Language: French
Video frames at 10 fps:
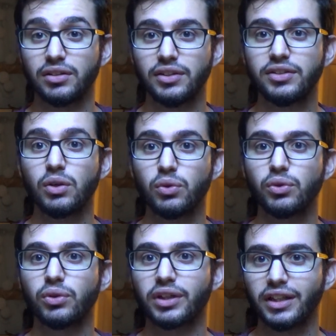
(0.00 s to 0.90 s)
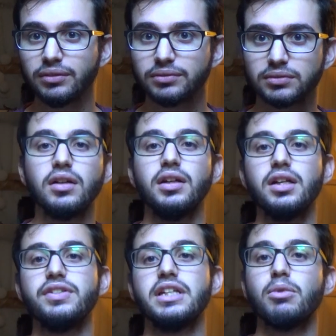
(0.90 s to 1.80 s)
Stegosauriens. des
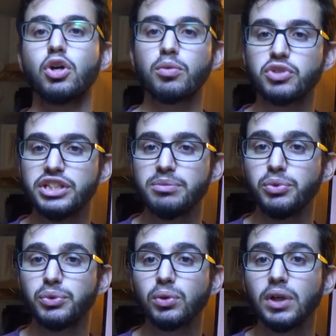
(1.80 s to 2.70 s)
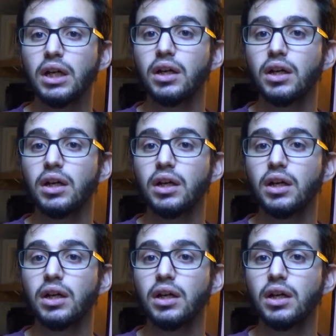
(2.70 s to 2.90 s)
Évidemment, comme je l'ai dit plus tôt,